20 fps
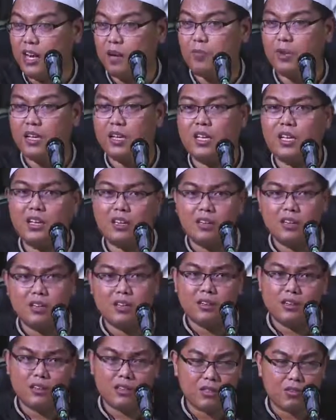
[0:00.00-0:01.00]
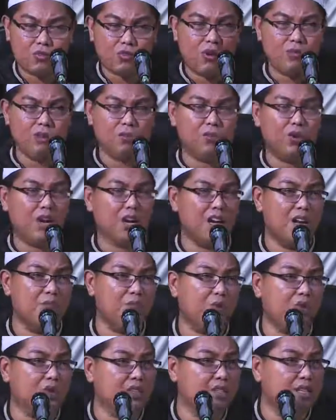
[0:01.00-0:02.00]
Apalagi suami pulang
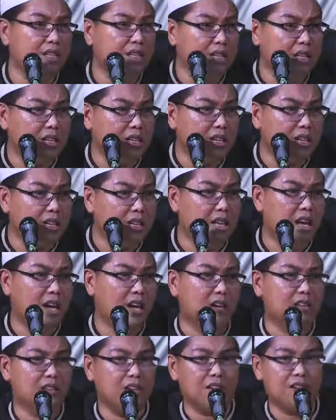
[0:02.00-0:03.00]
dalam kondisi lelah,